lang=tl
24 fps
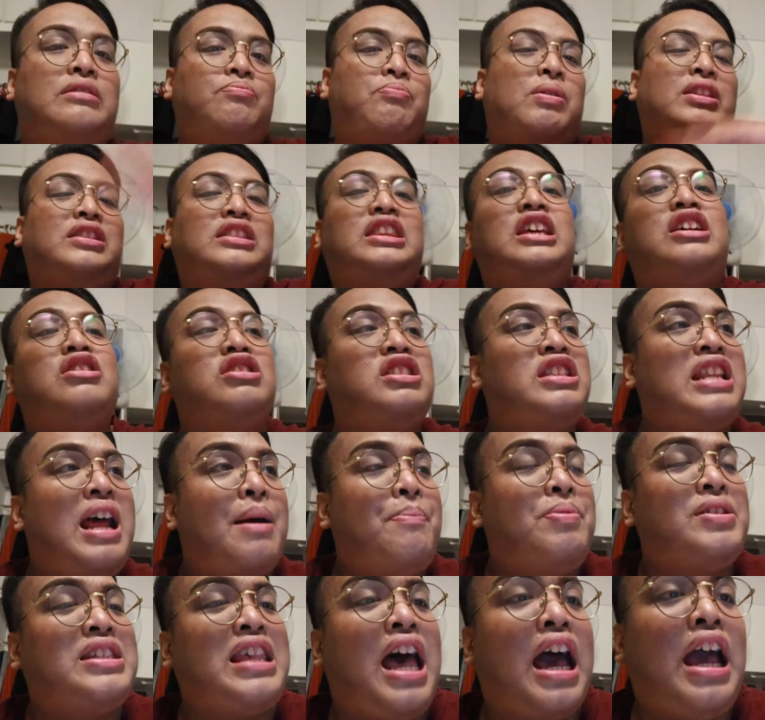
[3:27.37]
Ba't di
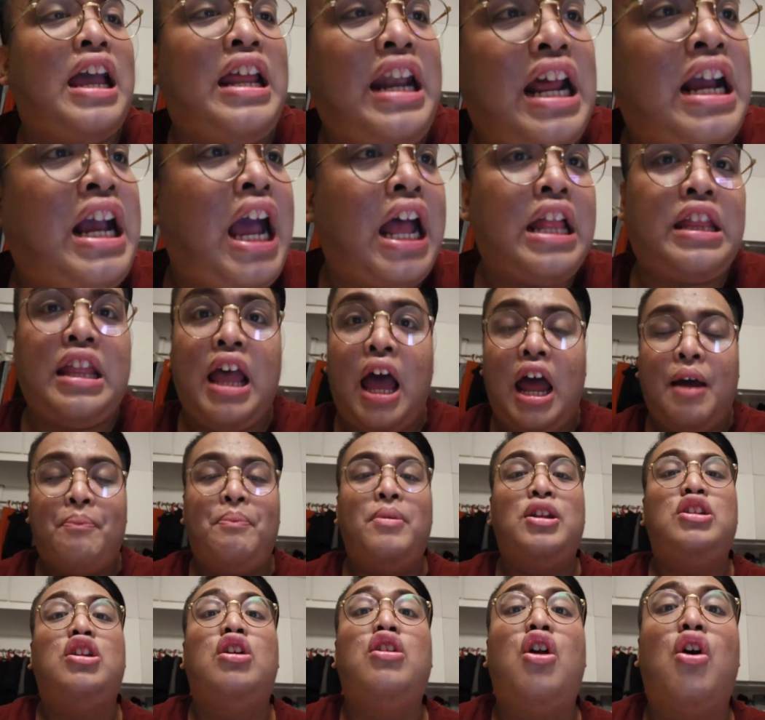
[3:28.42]
sinabi sa akin agad?
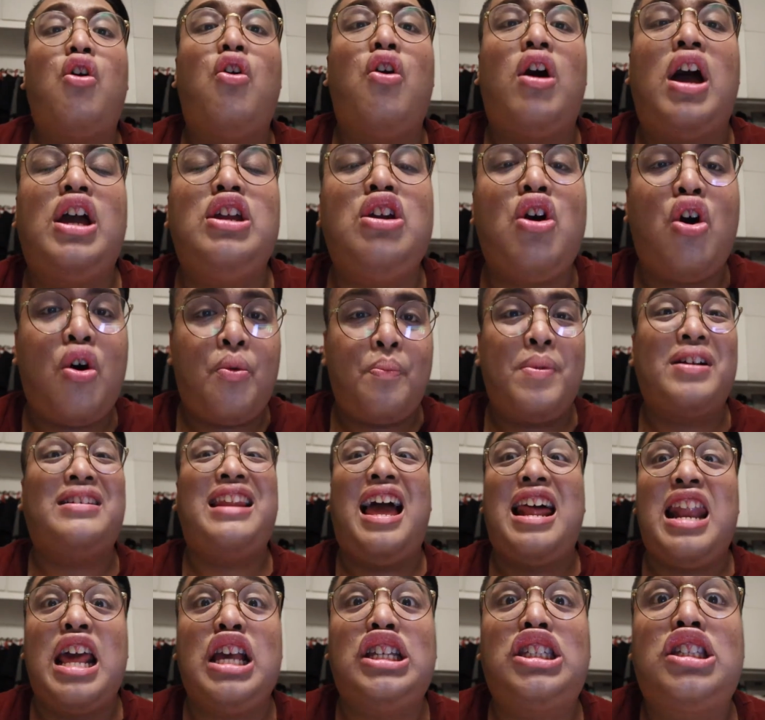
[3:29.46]
Manloloko kayo,
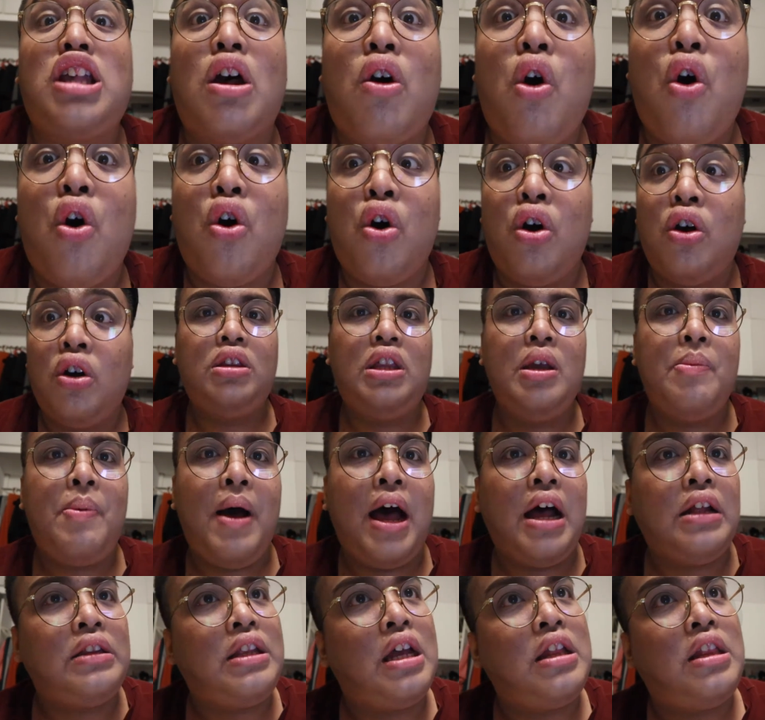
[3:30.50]
maglalayas ako. Di ba
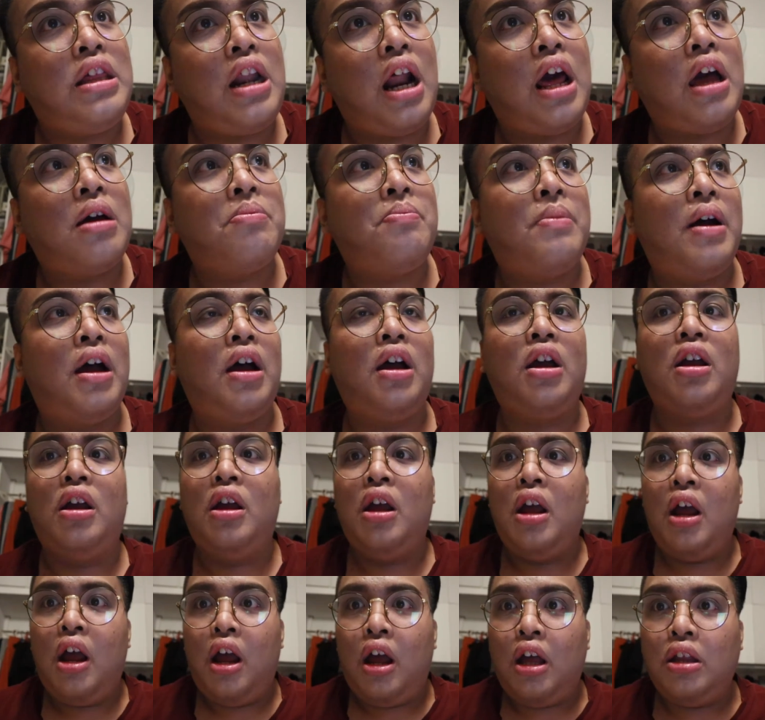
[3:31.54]
ang da-drama?
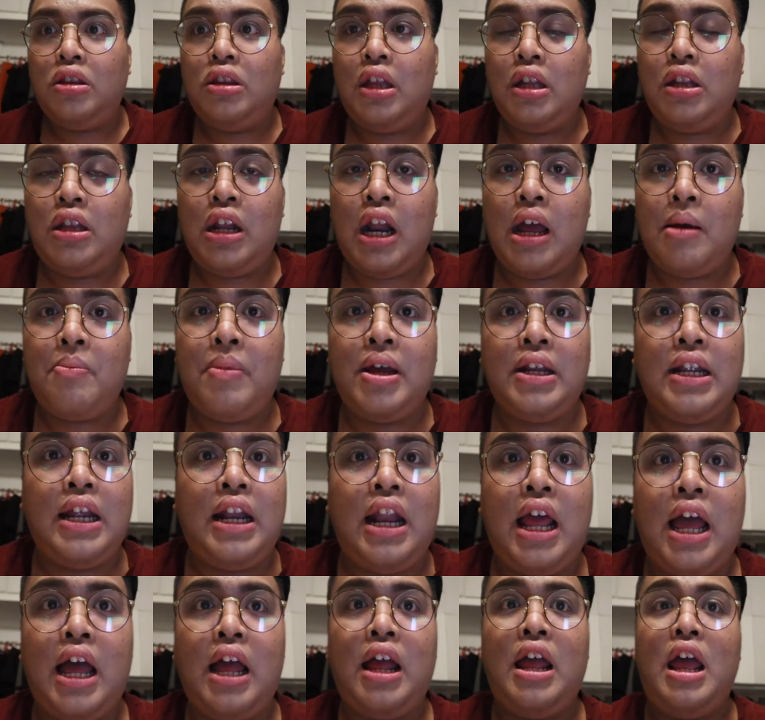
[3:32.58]
Ang da-drama
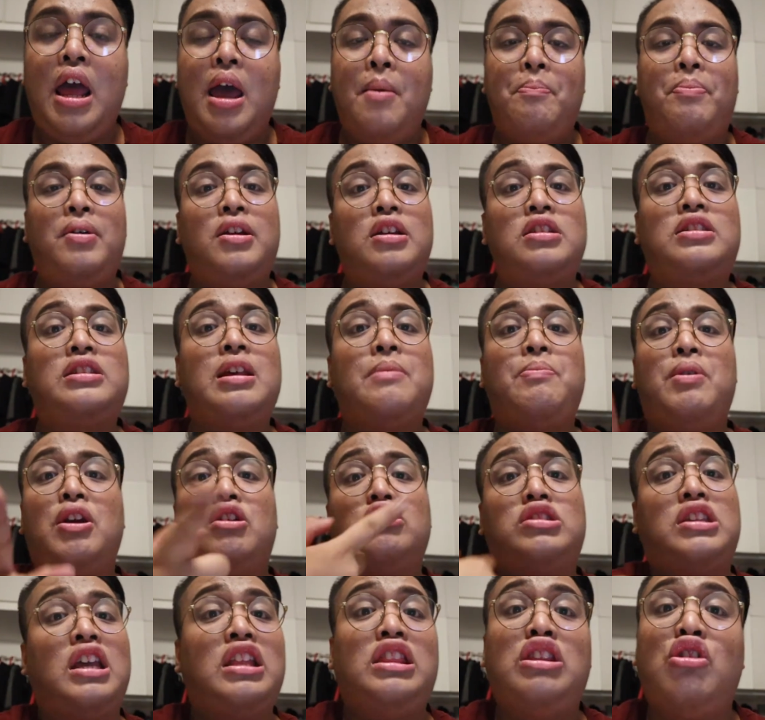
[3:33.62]
nila. Pero sabi
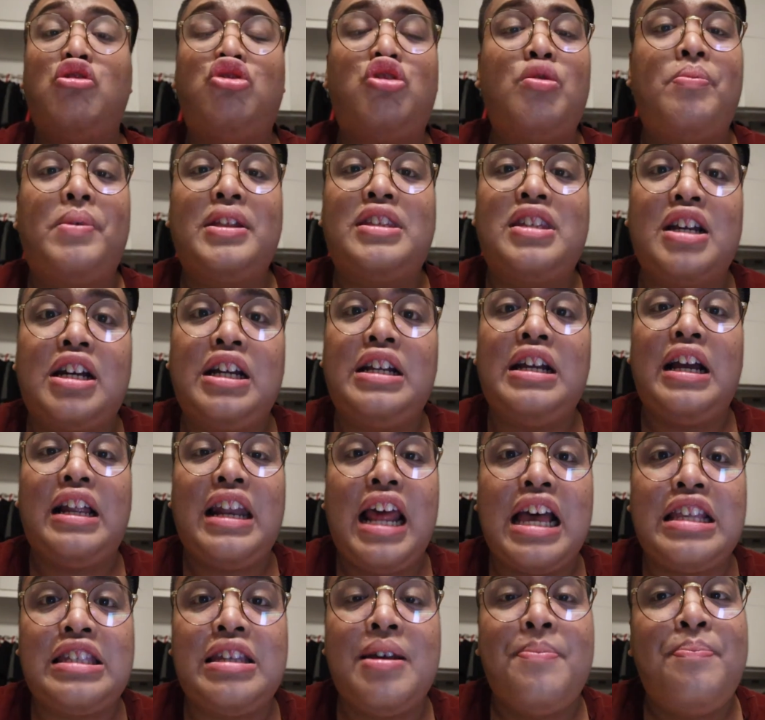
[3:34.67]
kasi hindi duman sa ganyang
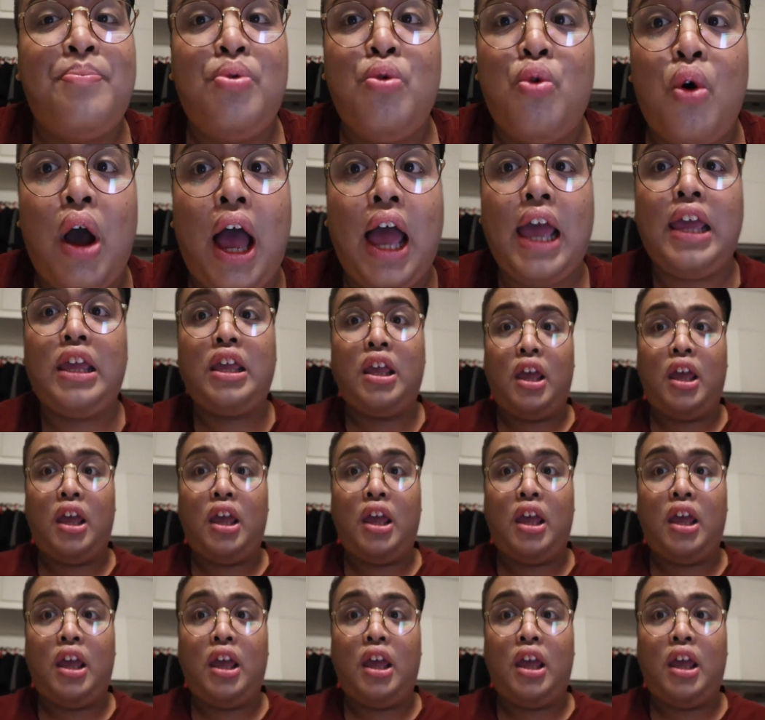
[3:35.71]
klaseng buhay.